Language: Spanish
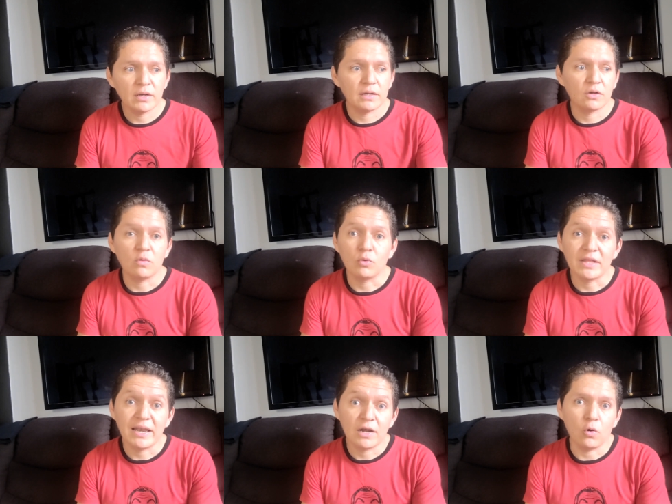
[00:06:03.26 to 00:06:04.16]
eh, como
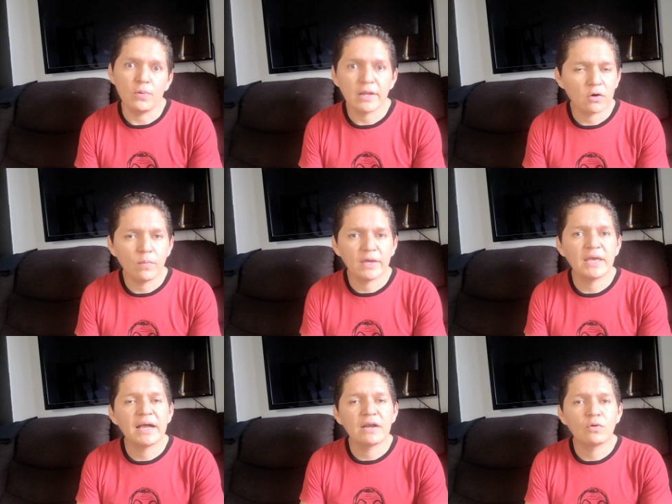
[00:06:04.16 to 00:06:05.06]
tal, el gobierno
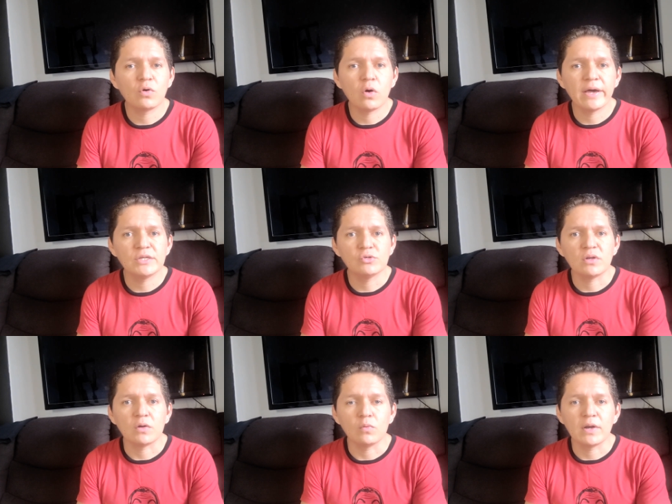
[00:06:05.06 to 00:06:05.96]
mexicano no ha hecho
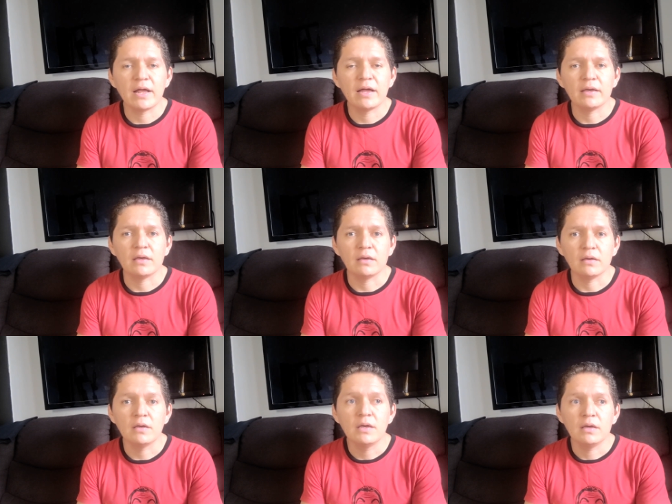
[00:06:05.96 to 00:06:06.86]
ninguna
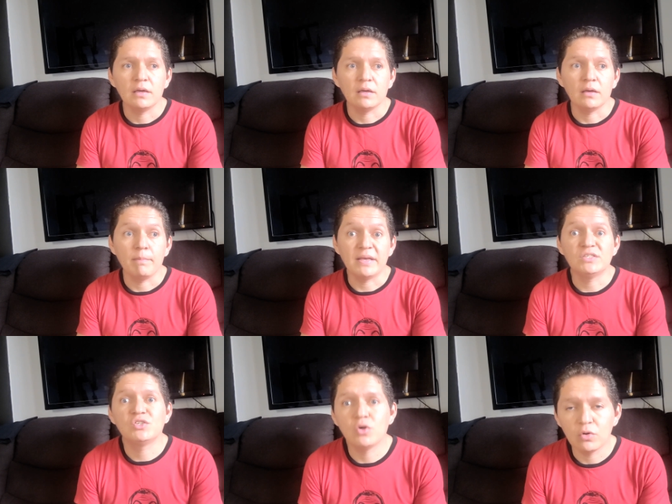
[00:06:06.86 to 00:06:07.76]

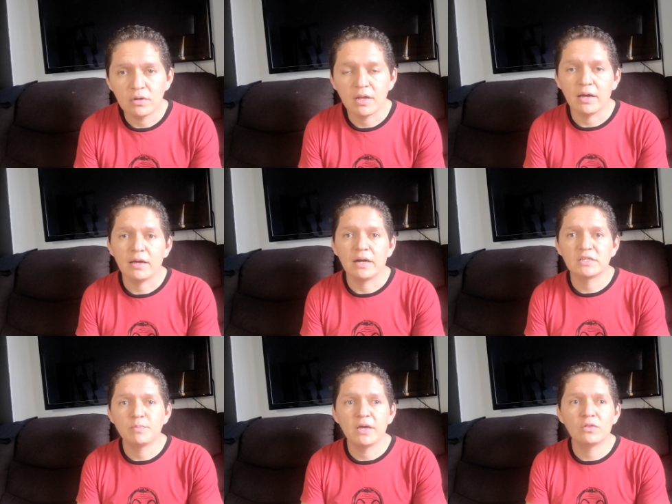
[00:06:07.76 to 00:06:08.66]
mención al
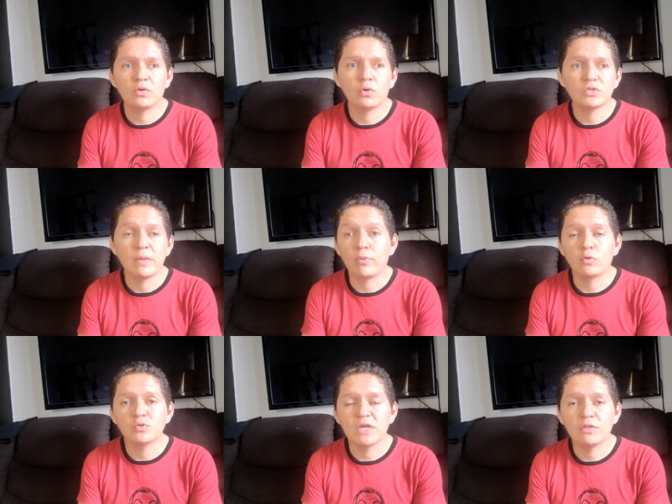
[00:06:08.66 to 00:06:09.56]
respecto, no se ha
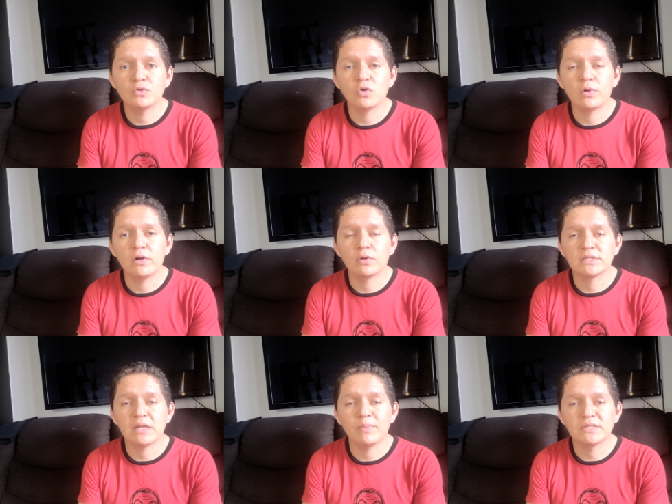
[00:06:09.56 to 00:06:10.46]
pronunciado sobre lo que
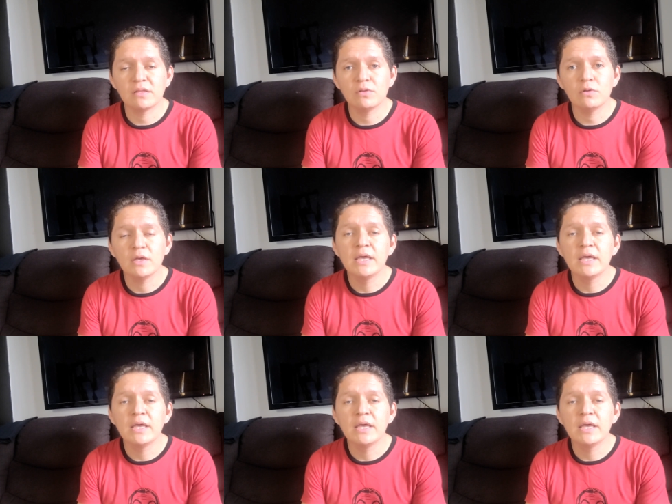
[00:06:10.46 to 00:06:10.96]
está pasando.